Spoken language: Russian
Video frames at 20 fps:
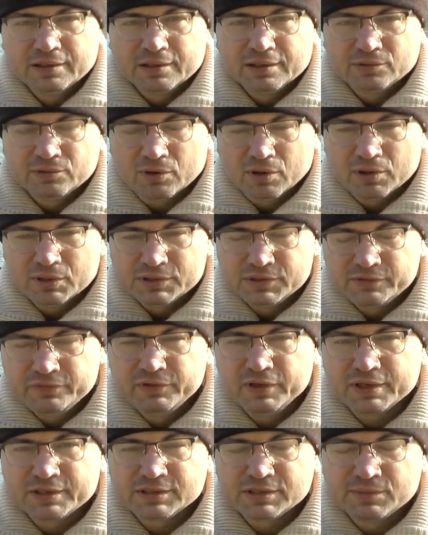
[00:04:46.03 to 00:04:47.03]
которая
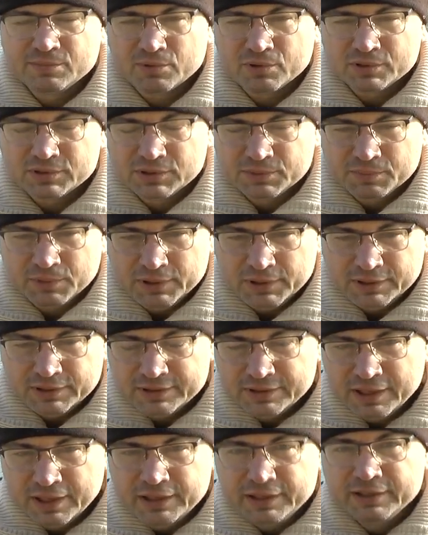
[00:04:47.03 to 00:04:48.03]
зверски просто
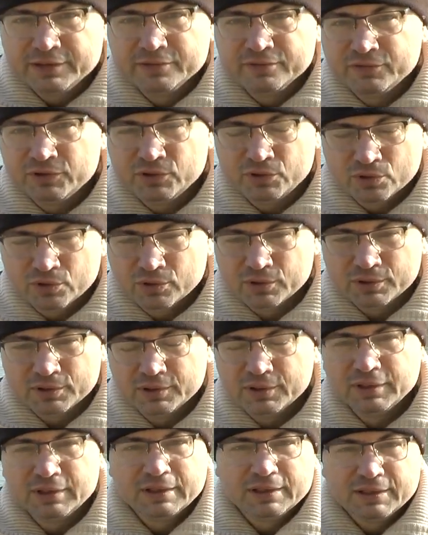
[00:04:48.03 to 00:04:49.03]
полить, налить в нее
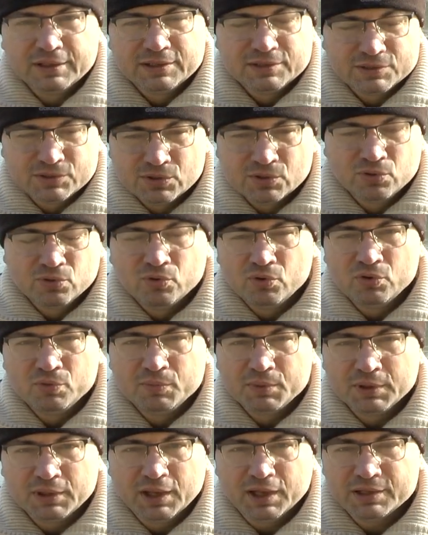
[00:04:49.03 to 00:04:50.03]
сухую
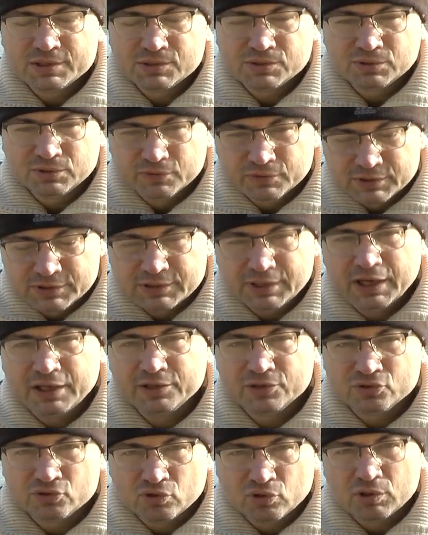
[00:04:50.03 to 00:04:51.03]
мелассу и вы
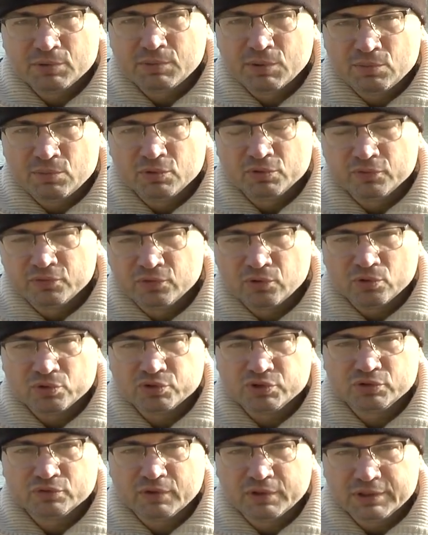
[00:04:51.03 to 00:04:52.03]
знаете, что рыба будет в
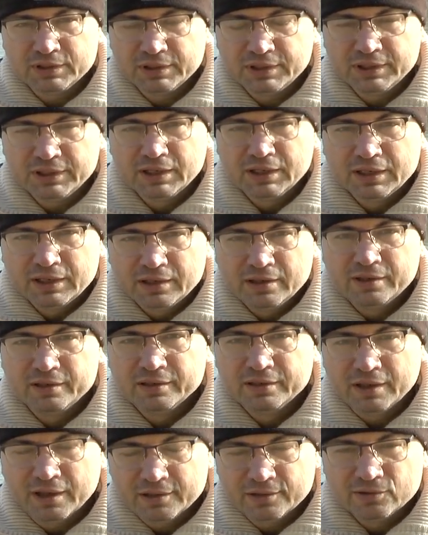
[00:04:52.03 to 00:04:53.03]
толще воды или
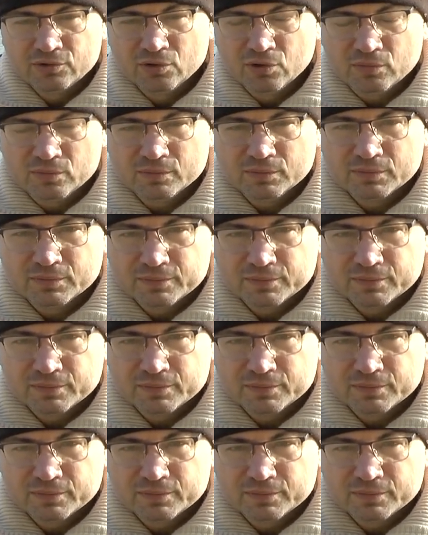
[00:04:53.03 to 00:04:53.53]
на дном,